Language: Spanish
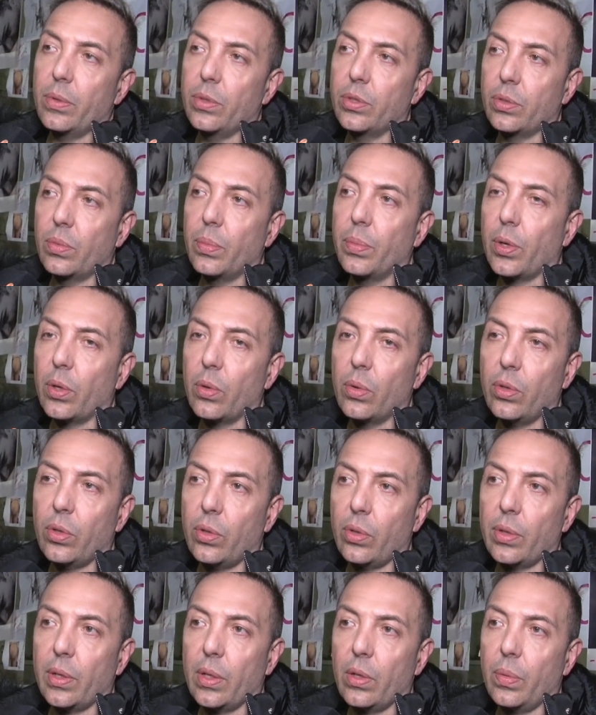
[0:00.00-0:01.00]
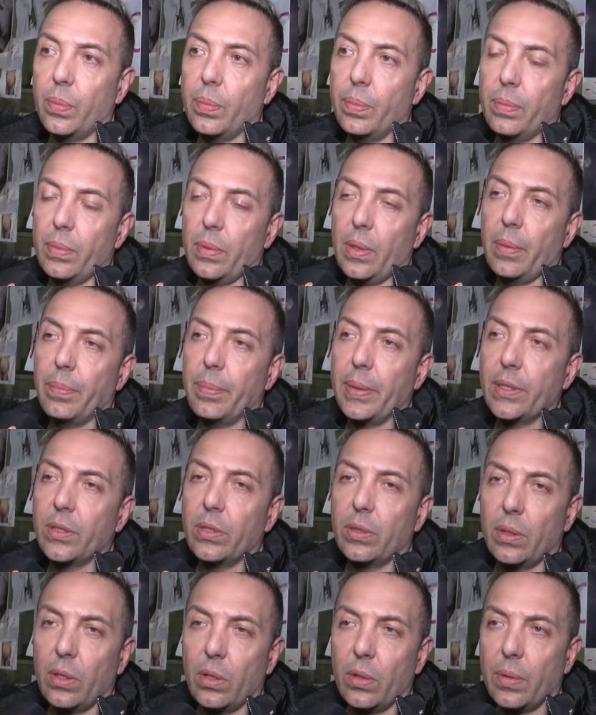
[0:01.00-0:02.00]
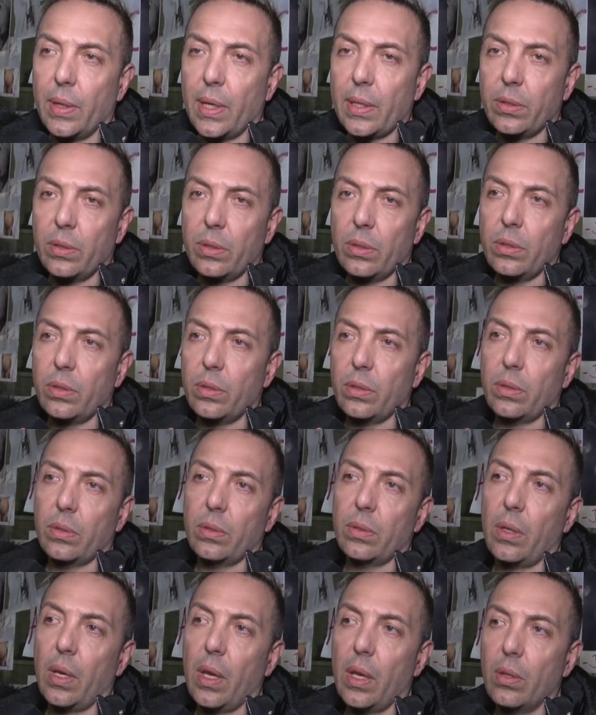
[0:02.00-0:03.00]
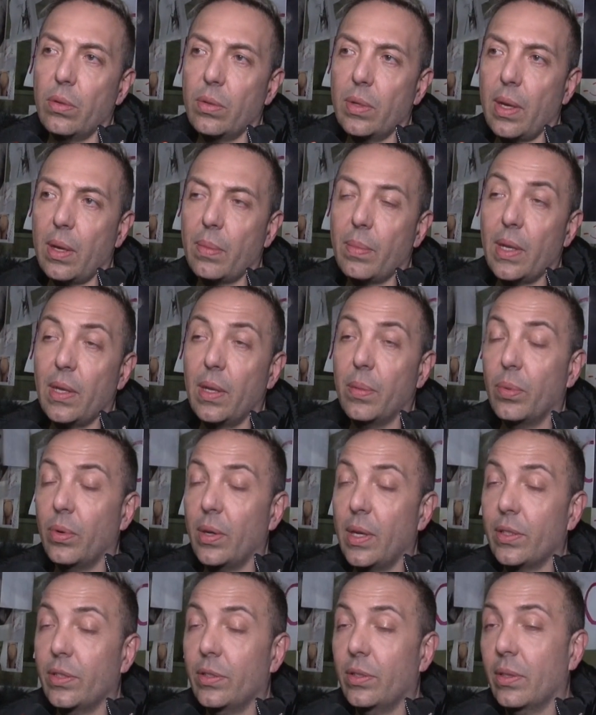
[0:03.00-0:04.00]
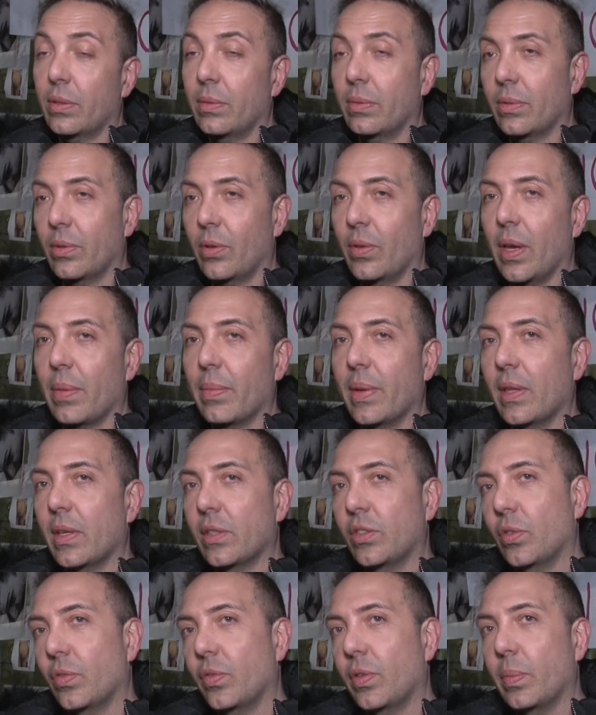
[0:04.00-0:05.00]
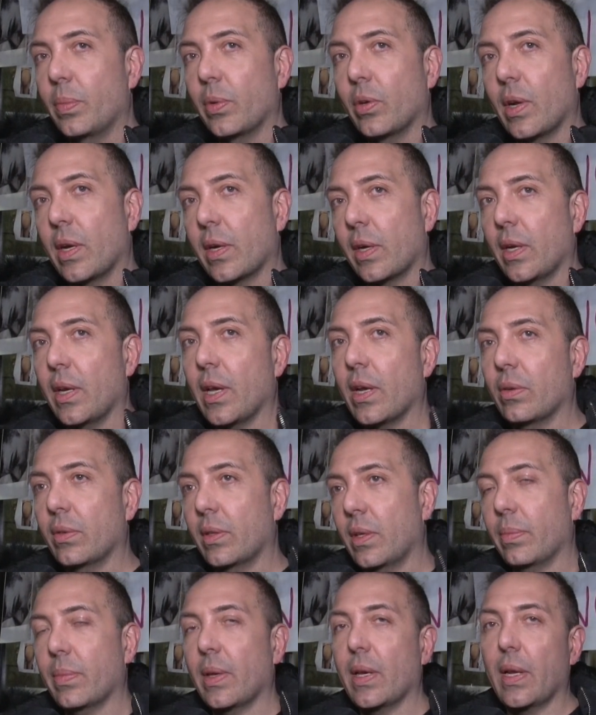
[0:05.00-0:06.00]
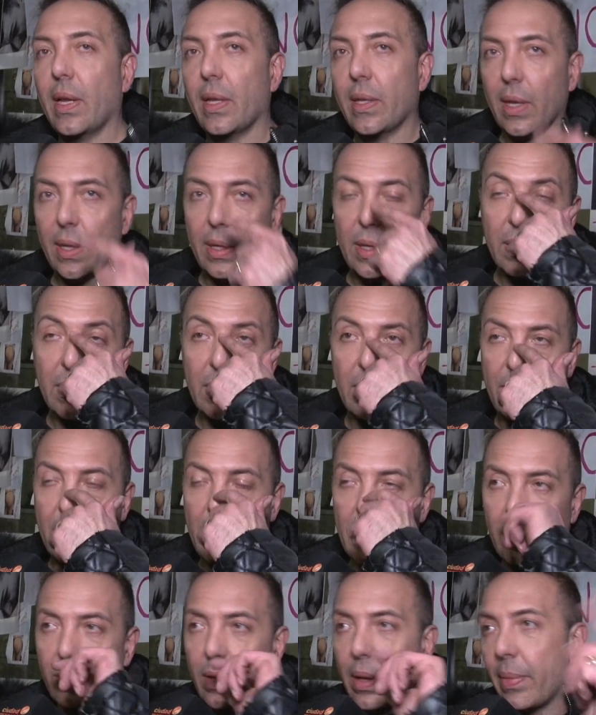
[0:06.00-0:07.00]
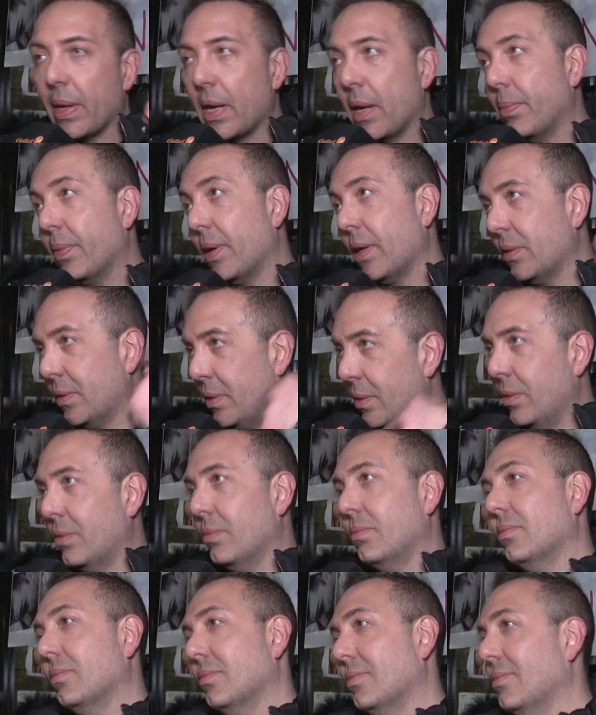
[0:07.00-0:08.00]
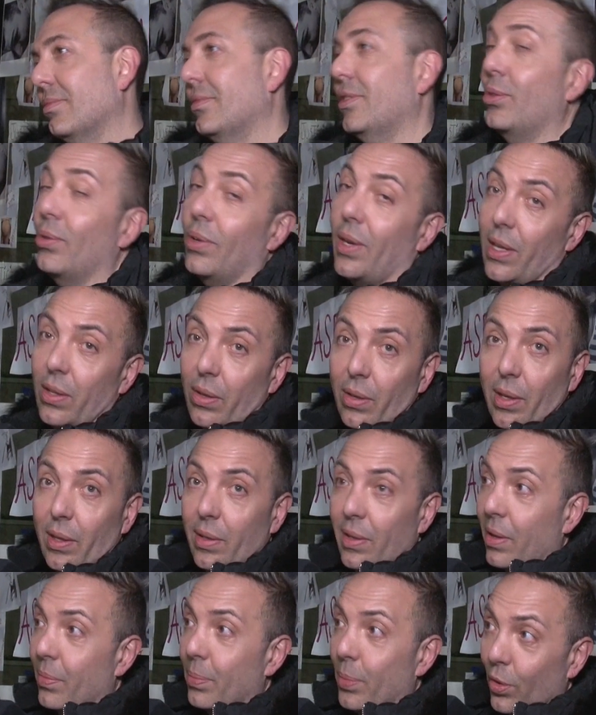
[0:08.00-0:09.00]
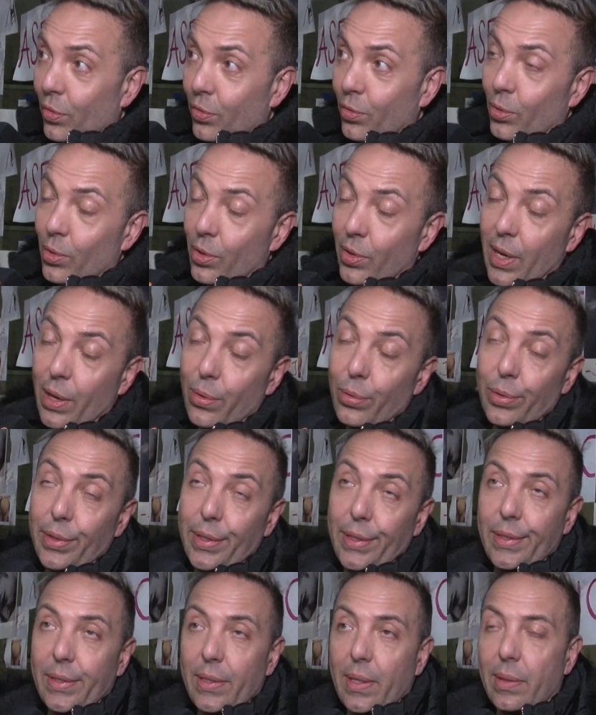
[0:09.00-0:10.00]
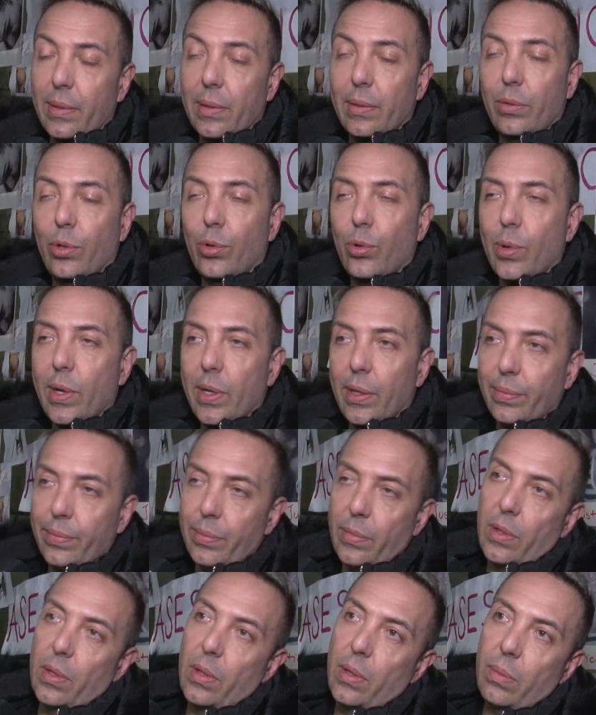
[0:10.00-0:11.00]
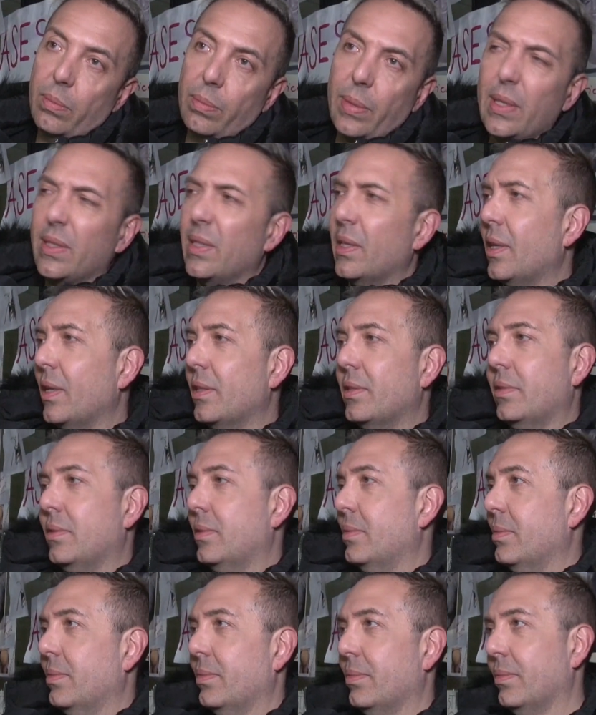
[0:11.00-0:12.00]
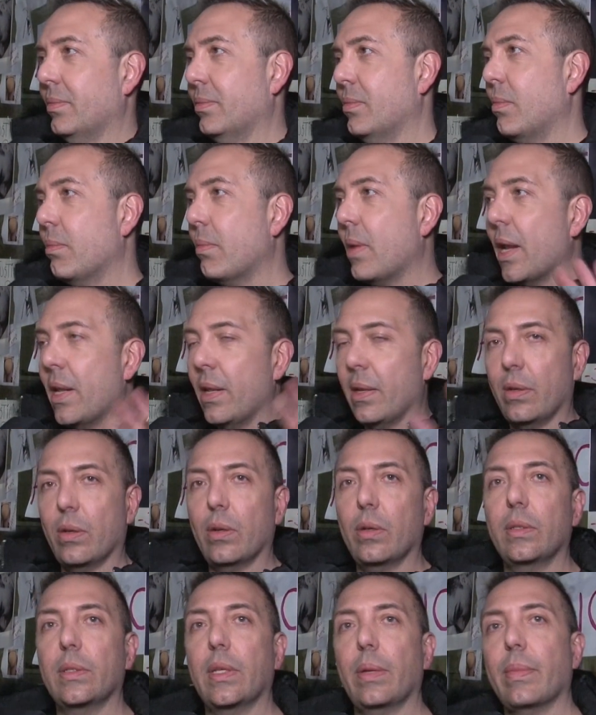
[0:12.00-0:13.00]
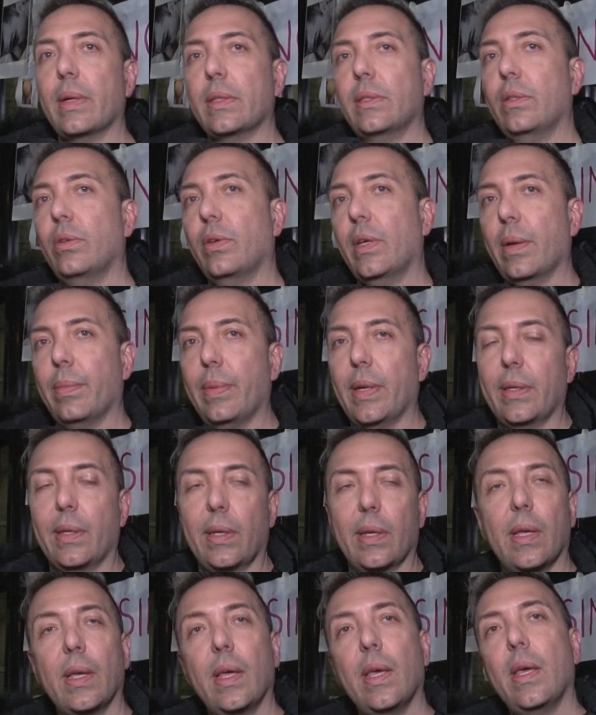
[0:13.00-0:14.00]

puso un producto en el, pecho y en los brazos, en una manipulación. Obviamente yo fui por arreglar un tema de la nariz, que había tenido una mala praxis, un cirujana que está prófugo de la justicia en Uruguay. Parece que es un mal, ¿no? El tema de cirugía plástica.